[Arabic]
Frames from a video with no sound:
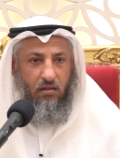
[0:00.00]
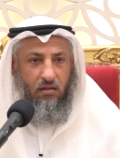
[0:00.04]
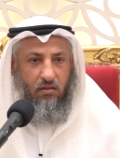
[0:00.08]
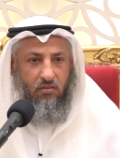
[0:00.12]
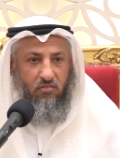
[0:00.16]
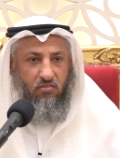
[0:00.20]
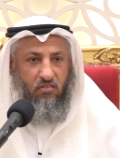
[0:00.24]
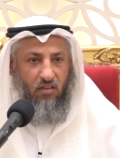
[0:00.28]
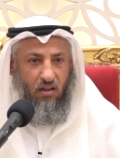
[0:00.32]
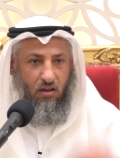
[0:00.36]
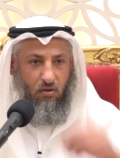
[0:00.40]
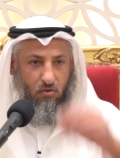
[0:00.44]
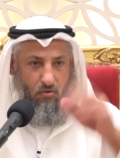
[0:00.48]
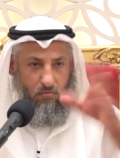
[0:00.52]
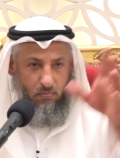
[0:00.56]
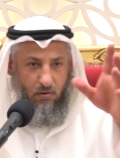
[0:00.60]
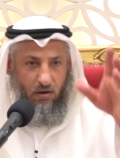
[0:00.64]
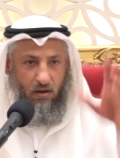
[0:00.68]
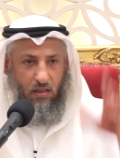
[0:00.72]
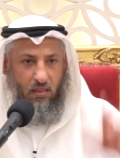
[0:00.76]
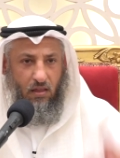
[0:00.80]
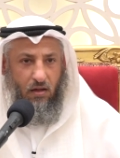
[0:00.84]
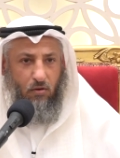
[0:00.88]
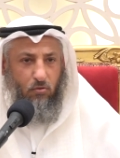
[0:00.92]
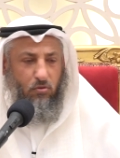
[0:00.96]
الصحه
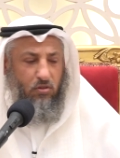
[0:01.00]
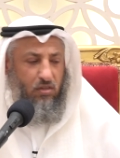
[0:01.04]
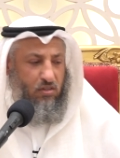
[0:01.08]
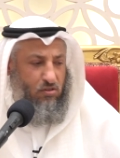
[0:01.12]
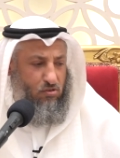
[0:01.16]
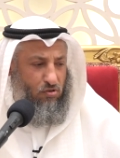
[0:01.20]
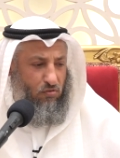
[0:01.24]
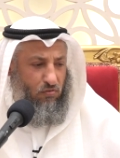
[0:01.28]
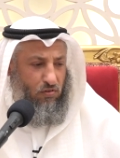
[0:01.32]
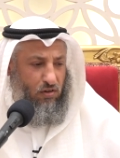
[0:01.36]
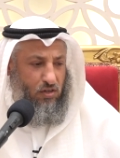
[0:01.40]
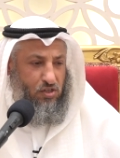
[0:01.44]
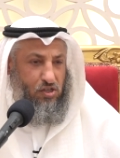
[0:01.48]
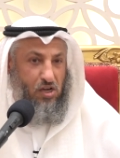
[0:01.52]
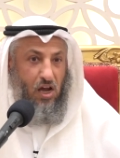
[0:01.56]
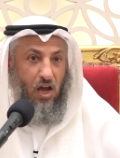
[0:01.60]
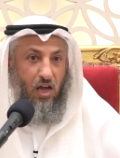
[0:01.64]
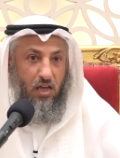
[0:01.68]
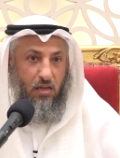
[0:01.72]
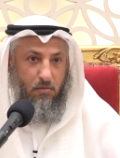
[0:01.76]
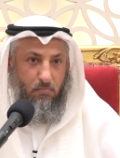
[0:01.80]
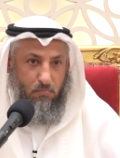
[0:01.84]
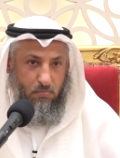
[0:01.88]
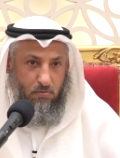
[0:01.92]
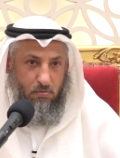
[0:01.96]
والمرض او تشوف لك
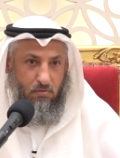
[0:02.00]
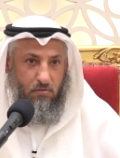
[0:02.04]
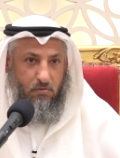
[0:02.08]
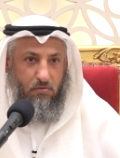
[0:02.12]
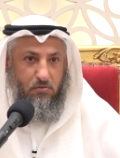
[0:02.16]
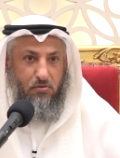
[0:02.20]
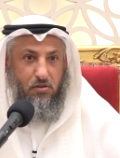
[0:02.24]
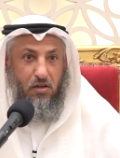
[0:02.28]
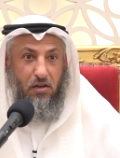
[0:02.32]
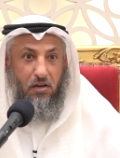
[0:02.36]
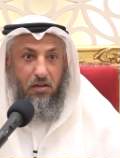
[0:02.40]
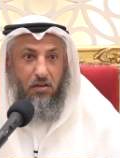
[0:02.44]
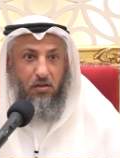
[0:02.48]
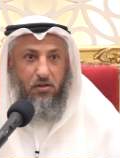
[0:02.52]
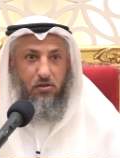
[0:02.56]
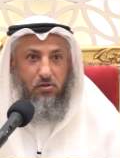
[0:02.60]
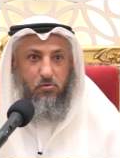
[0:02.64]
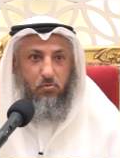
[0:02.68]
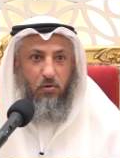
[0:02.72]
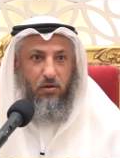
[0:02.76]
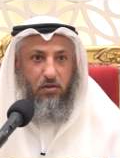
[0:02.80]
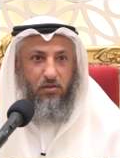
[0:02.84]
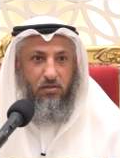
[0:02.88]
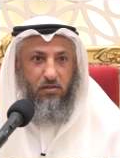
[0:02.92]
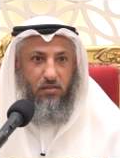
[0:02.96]
شايب جريء
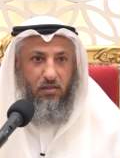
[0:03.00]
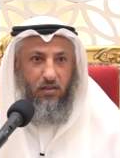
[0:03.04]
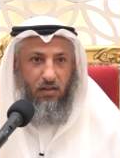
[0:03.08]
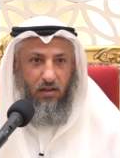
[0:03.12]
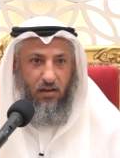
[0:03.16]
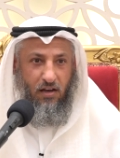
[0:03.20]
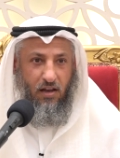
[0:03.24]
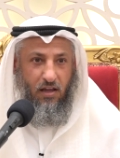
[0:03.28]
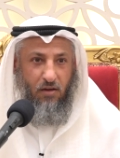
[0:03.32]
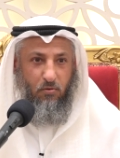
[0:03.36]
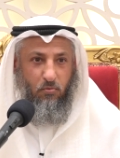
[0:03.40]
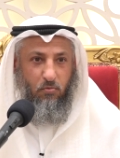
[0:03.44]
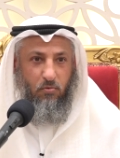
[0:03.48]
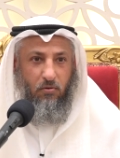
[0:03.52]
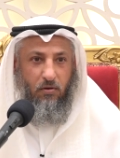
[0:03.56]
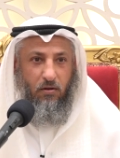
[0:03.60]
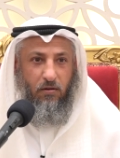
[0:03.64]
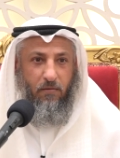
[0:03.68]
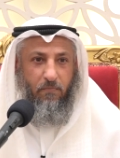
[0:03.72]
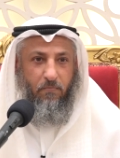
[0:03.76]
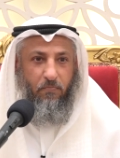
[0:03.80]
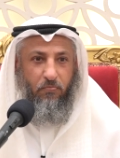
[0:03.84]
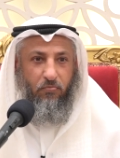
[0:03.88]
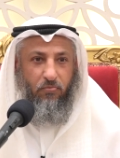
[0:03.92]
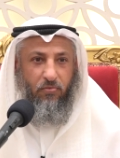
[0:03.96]
شوي كذي حليو
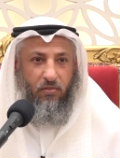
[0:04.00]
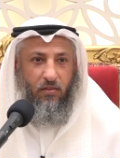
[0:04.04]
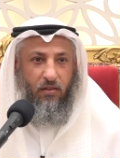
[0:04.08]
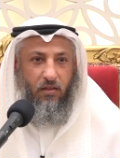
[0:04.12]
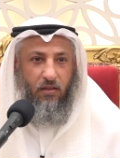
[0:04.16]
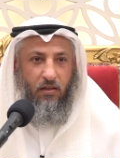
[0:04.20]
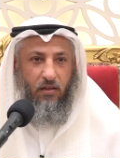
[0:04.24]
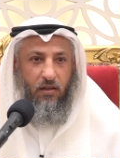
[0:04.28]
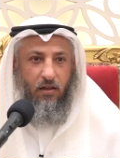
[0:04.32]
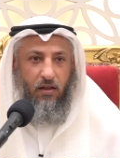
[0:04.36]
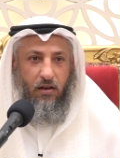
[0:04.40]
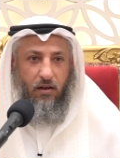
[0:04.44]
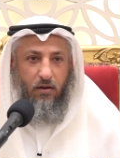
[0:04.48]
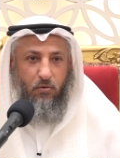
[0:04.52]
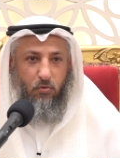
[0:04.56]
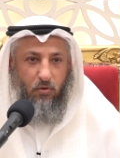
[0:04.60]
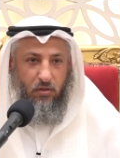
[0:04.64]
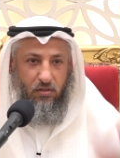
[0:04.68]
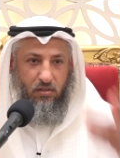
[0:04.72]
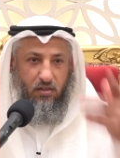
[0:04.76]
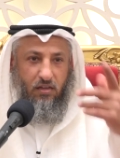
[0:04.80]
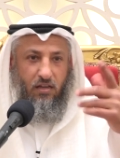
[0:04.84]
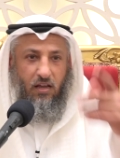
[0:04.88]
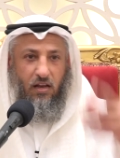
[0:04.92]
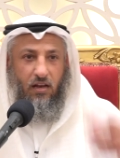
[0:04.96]
خله هو
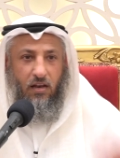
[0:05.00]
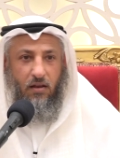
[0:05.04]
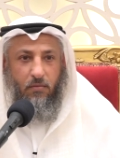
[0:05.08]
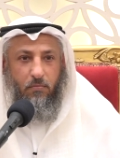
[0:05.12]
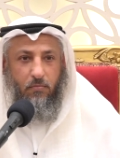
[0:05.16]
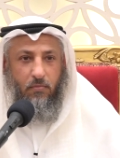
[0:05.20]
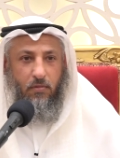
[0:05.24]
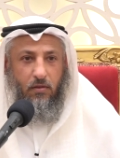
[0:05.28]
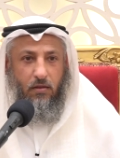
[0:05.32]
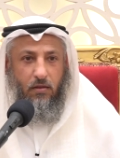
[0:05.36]
يتكلم